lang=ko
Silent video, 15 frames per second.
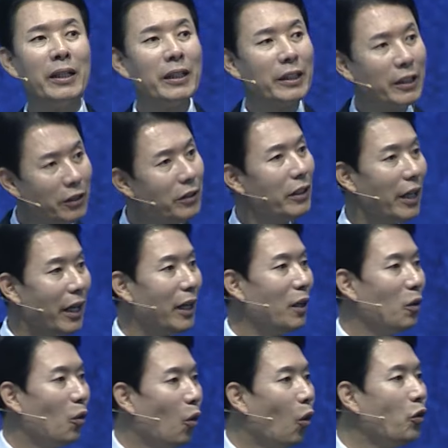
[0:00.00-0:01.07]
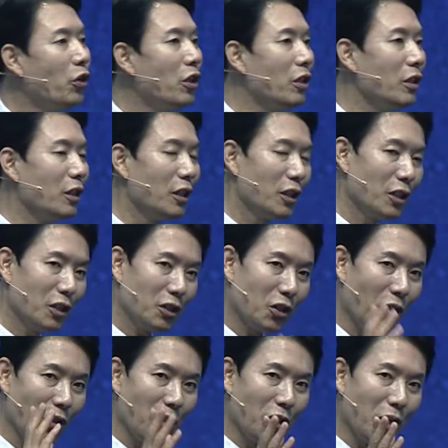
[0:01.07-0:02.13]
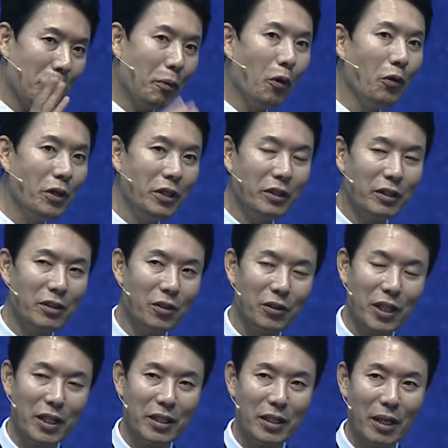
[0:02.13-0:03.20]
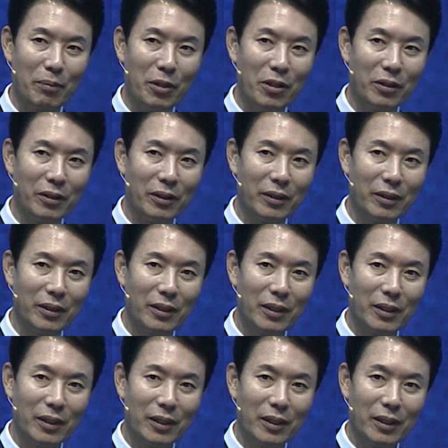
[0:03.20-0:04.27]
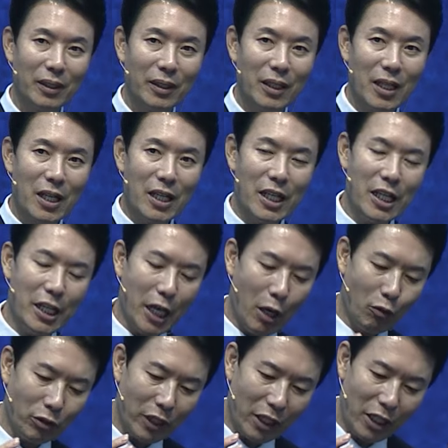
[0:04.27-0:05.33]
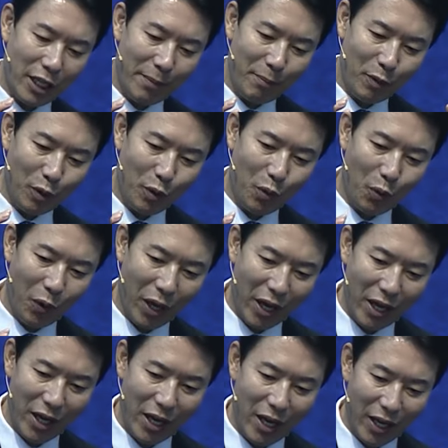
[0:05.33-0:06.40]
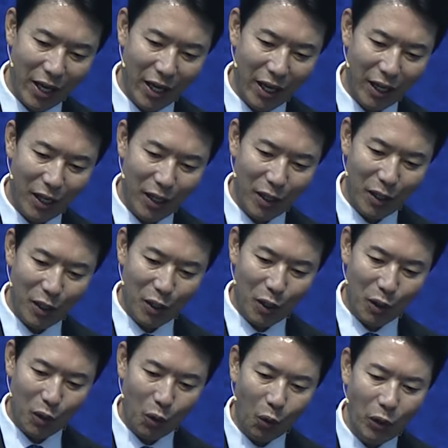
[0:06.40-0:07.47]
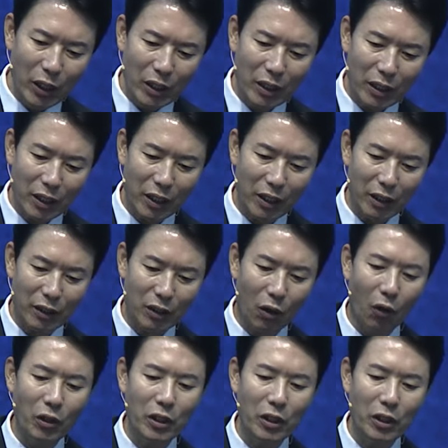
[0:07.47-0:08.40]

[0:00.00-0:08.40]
그런데 오늘 성경의 포인트는 어디에 있냐면 이 예루살렘 교회에 교인들이 더